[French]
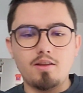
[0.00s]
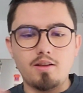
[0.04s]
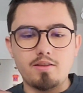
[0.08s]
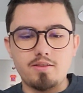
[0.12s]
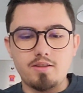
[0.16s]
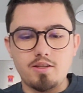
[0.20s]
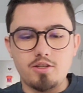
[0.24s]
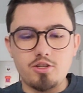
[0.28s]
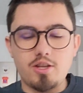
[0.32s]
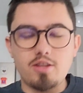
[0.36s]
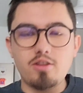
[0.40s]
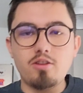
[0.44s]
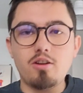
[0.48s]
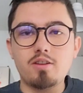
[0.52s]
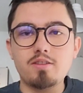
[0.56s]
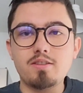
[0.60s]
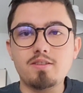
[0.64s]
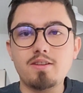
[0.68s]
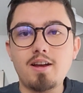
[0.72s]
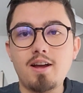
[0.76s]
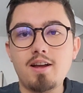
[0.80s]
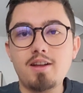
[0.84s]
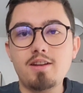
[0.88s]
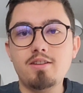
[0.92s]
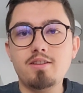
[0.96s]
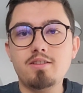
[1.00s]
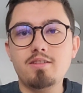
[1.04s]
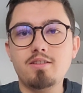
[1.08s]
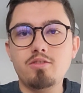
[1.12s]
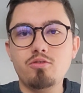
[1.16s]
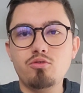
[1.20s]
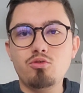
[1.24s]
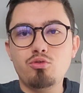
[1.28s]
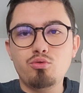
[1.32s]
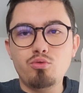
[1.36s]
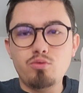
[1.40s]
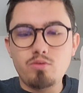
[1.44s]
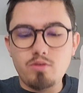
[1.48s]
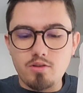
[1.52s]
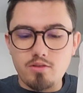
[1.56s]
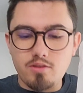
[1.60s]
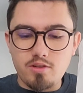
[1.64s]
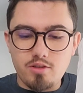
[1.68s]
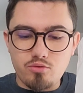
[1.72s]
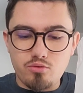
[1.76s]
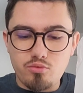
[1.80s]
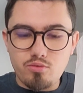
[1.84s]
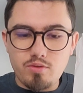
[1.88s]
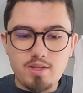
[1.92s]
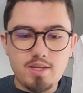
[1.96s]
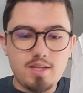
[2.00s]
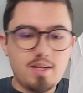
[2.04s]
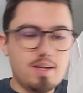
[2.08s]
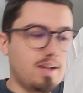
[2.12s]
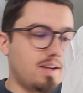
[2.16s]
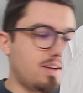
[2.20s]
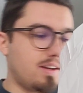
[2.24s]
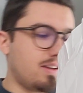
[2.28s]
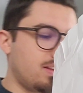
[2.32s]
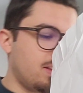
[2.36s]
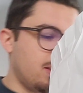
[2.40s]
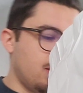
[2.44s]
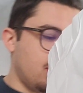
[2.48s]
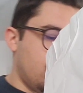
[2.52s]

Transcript: Ça, j'adore ça, les, les Julie, là, hein.